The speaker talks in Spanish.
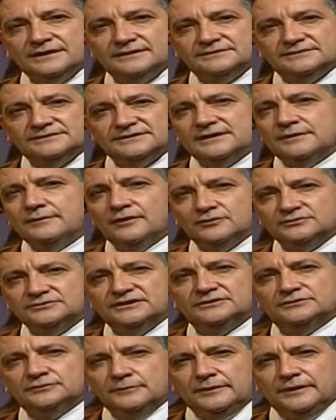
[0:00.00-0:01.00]
se llama don
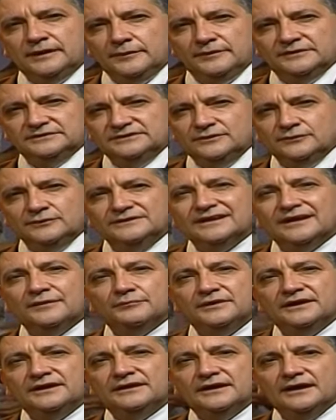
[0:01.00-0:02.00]
Sixto Palavecino, y
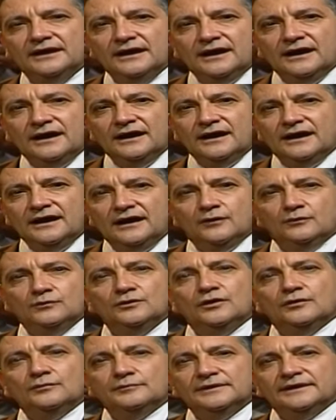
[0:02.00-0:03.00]
también a
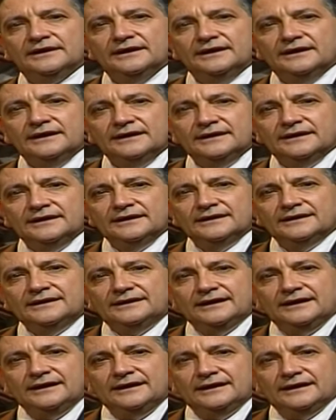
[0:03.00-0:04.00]
un hombre
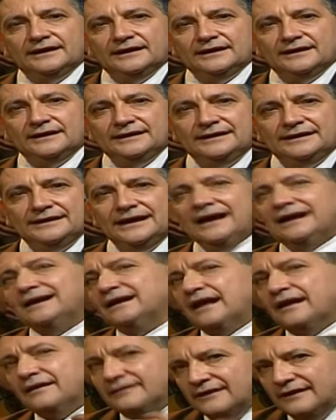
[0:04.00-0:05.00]
que le
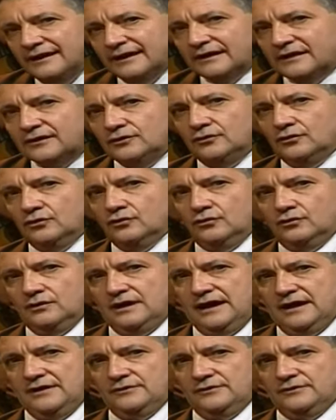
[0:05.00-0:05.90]
agradezco a